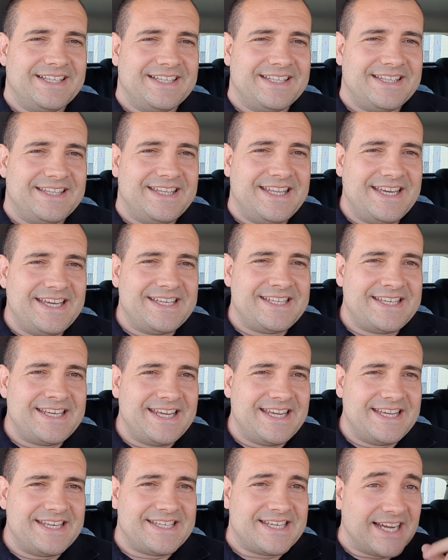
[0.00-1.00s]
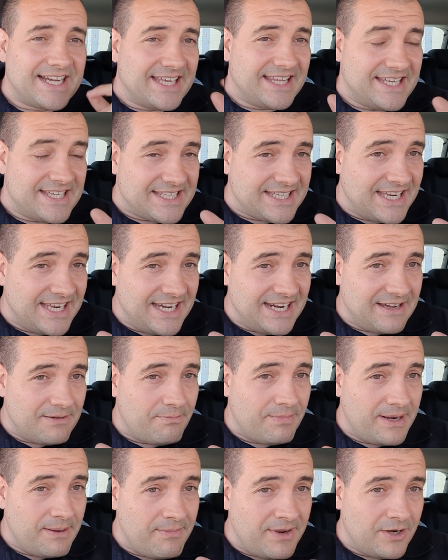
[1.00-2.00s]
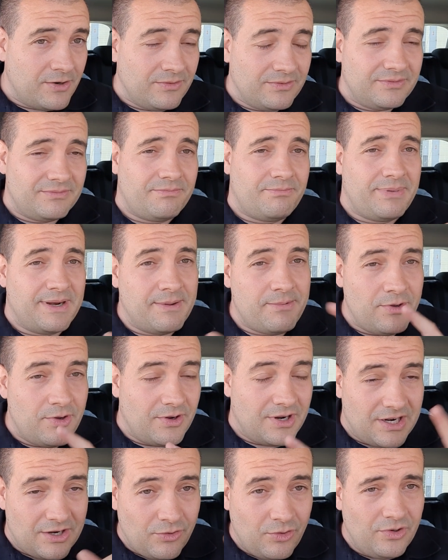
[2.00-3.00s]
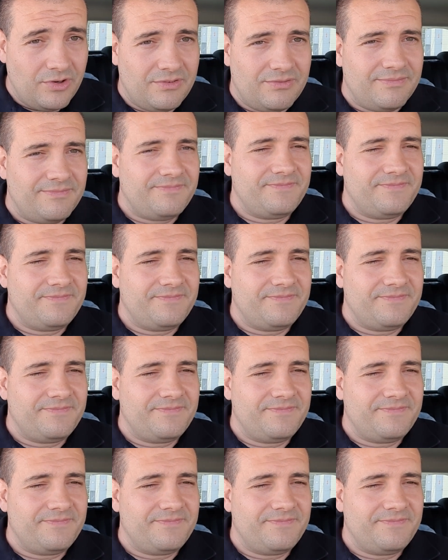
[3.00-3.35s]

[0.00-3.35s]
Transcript: de ese saque de esquina primero, previo al gol.